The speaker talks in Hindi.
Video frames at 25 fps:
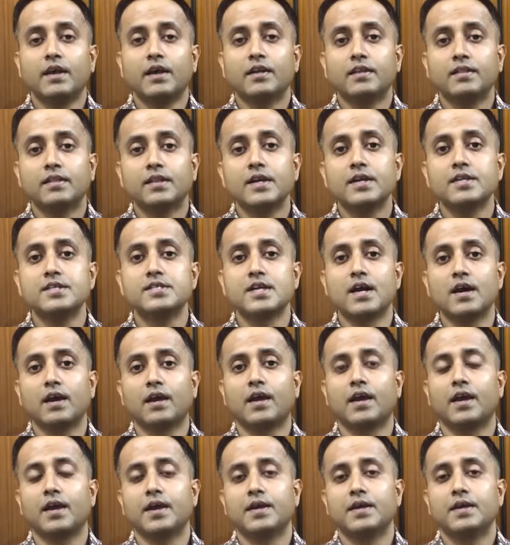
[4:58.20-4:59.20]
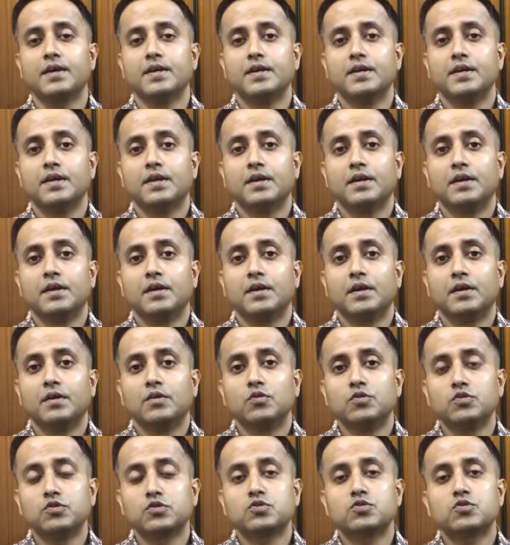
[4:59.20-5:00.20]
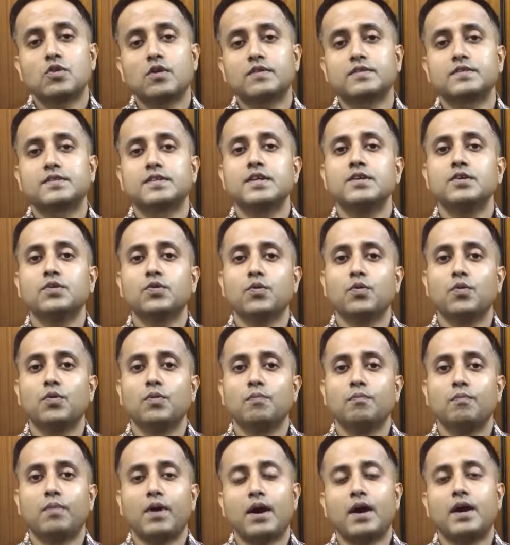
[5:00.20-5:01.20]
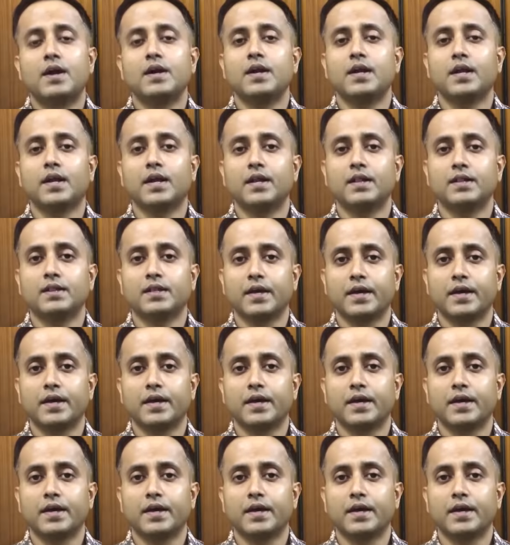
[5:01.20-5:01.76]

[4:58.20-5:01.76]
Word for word: सेल के अंदर जाके उस टॉक्सिन को बाहर